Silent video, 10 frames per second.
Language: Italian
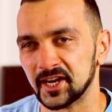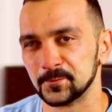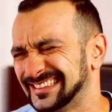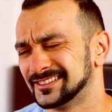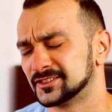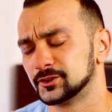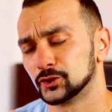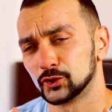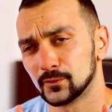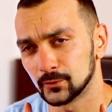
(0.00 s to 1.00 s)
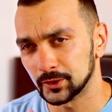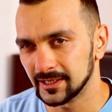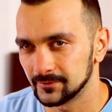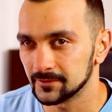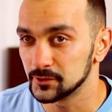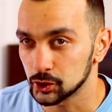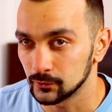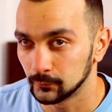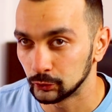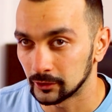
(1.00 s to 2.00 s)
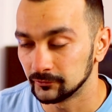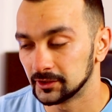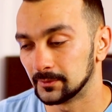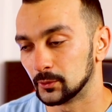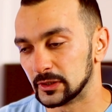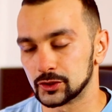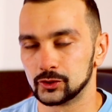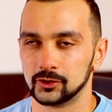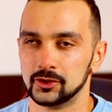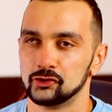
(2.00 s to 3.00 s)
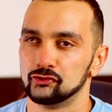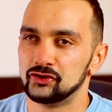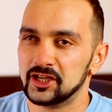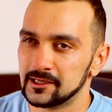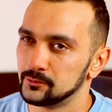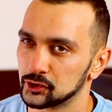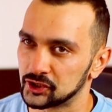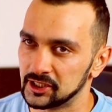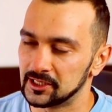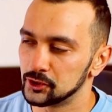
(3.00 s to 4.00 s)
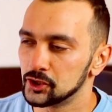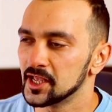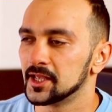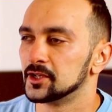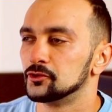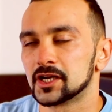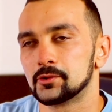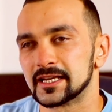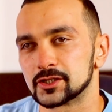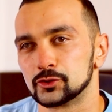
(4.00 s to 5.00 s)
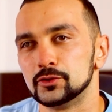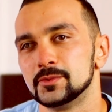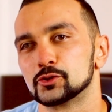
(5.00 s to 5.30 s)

Attenzione, non vorrei avervi sconvolto la vita, ma questo non è nel mio stile, non è, non è questo il